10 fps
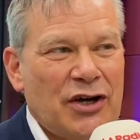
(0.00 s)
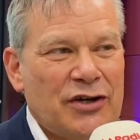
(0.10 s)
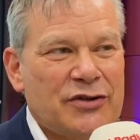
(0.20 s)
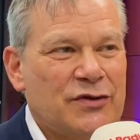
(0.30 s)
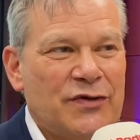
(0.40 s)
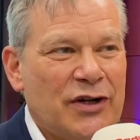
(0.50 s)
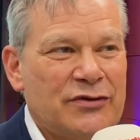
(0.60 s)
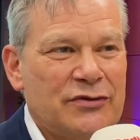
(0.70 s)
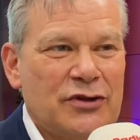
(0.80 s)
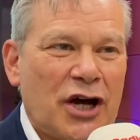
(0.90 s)

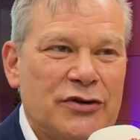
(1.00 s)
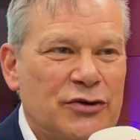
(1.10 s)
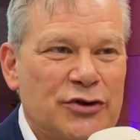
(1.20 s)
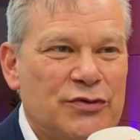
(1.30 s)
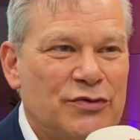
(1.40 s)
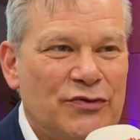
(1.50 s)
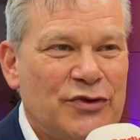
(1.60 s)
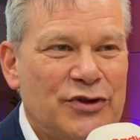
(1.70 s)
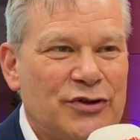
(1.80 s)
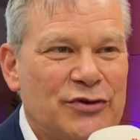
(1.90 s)
Insofern, nein, ich
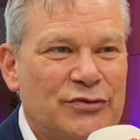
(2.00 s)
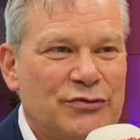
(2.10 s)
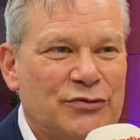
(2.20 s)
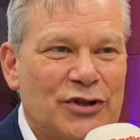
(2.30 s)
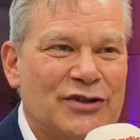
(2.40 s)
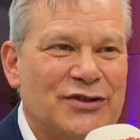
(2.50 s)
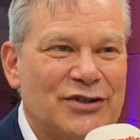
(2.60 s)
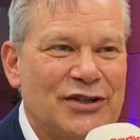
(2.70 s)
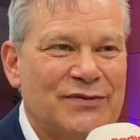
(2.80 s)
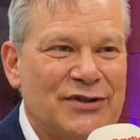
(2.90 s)
finde, das
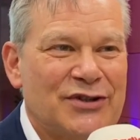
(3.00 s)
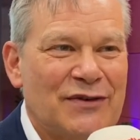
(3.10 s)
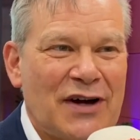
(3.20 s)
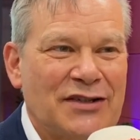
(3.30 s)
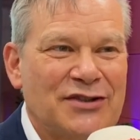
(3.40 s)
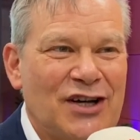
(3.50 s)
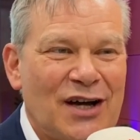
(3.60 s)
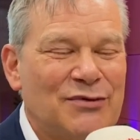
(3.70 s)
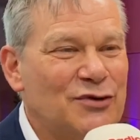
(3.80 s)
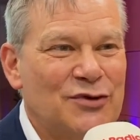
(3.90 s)
ist das, was ich erwartet
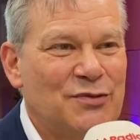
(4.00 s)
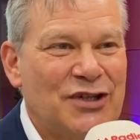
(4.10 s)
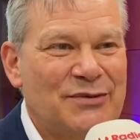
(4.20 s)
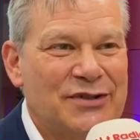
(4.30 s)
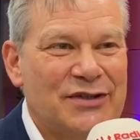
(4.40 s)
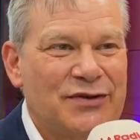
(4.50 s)
habe und ich bin damit sehr